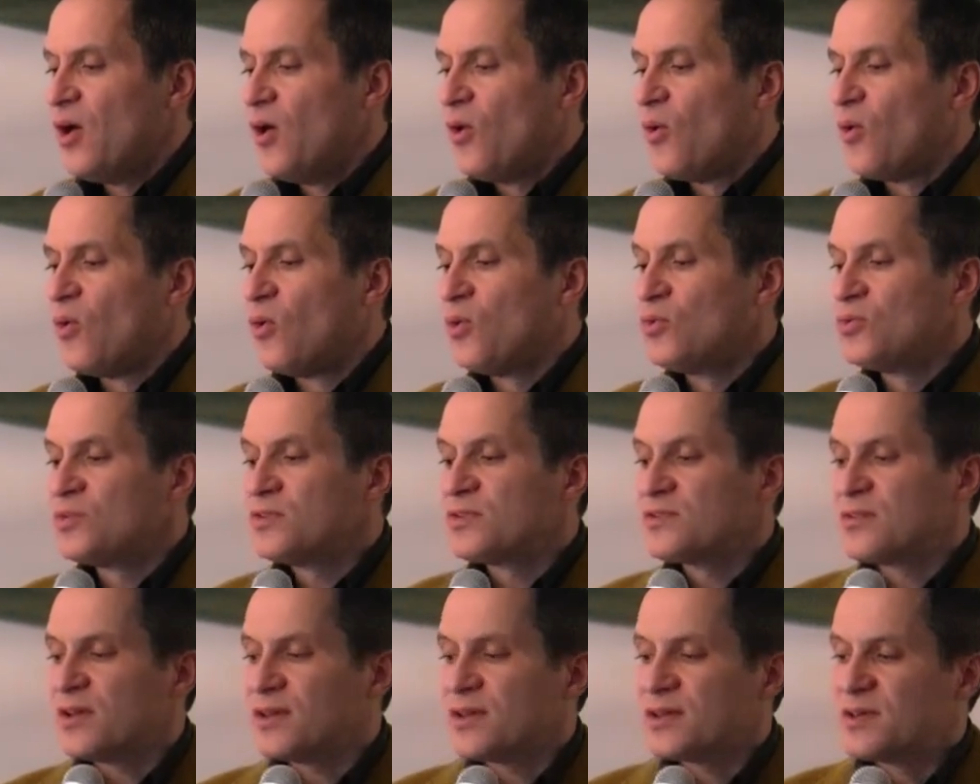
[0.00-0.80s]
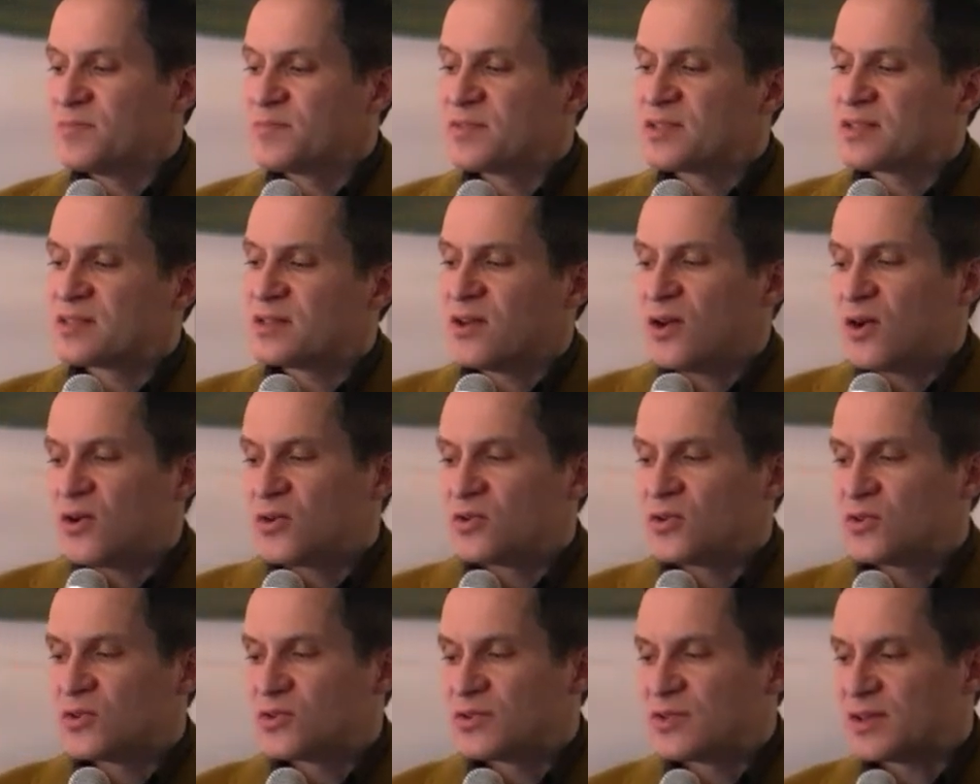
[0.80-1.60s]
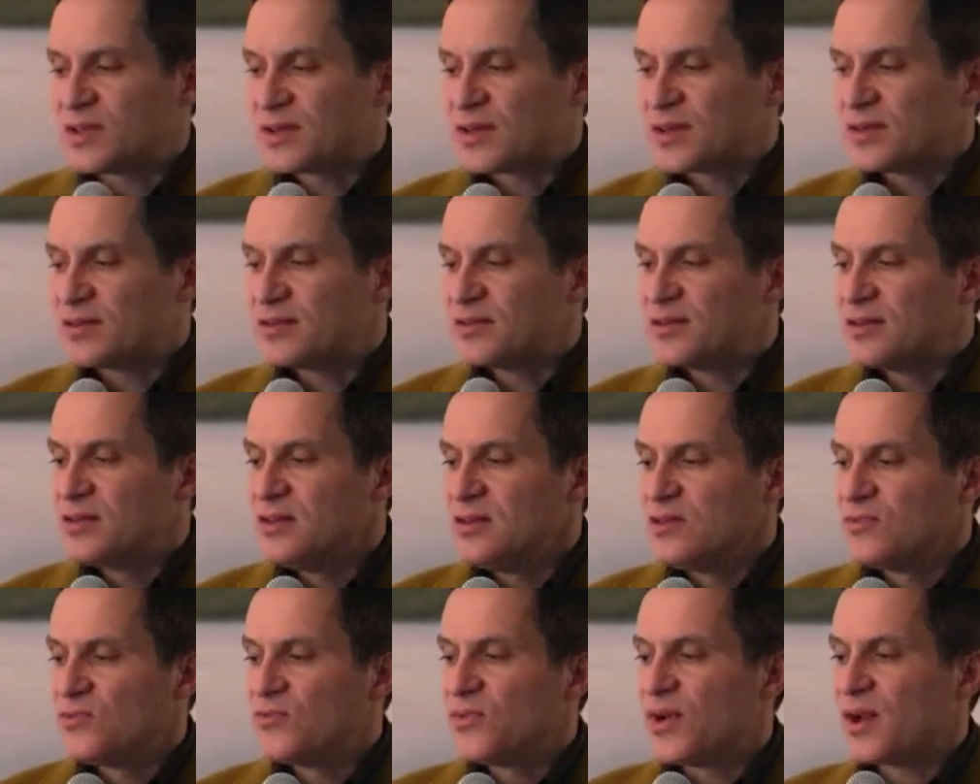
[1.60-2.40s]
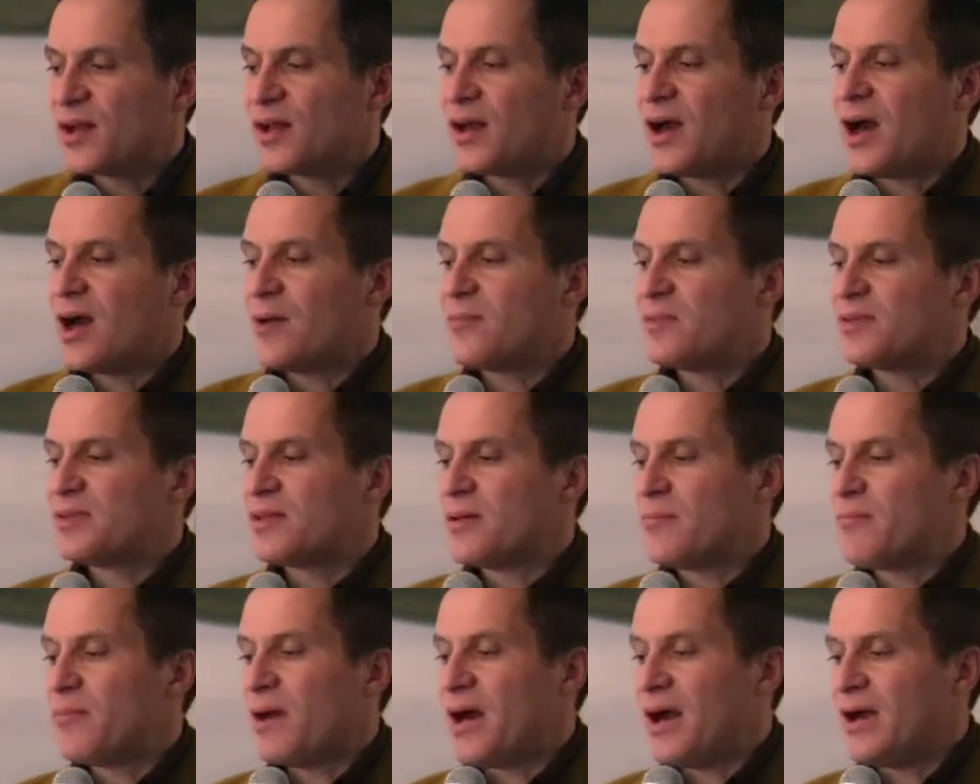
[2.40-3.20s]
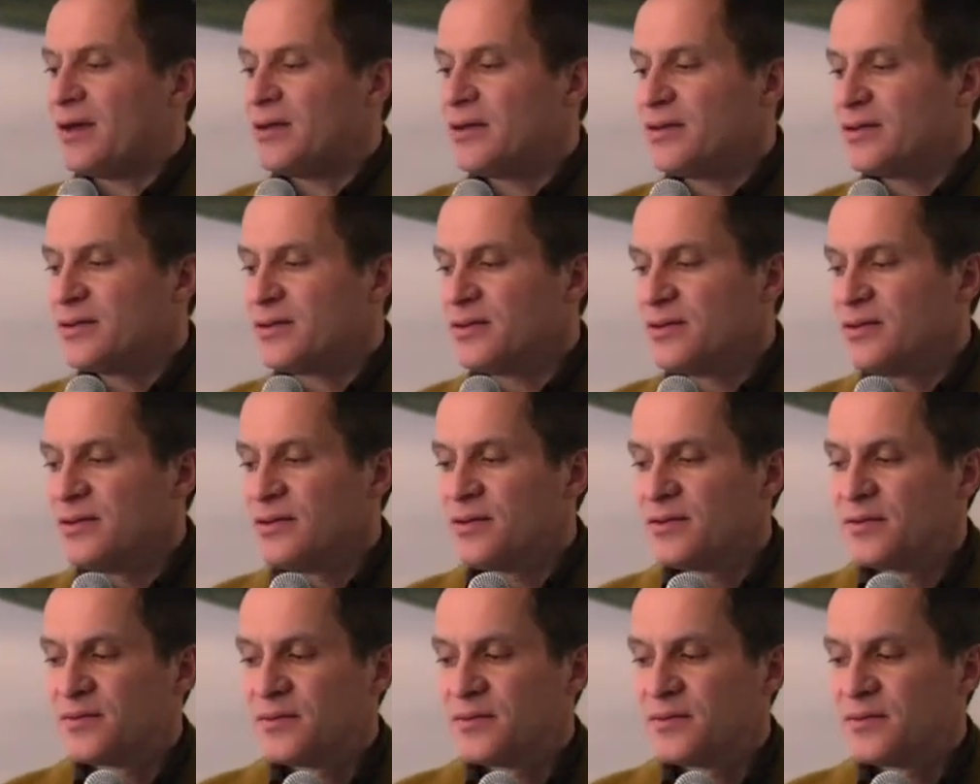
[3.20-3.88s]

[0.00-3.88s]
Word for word: Und dann gibt es auch noch die Kreditvergabe der Banken,